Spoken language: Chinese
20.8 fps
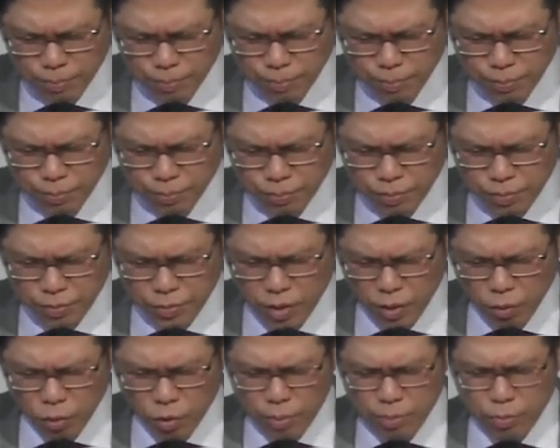你的话
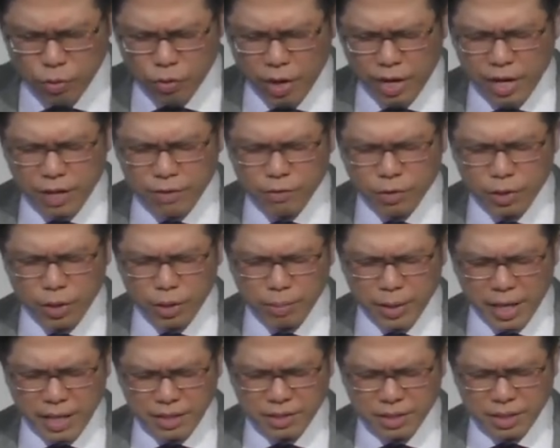语，关于患
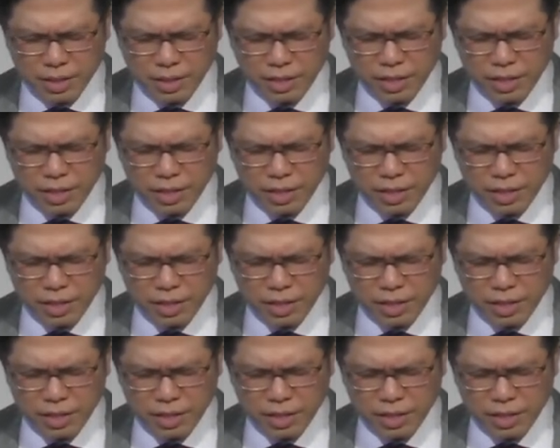难。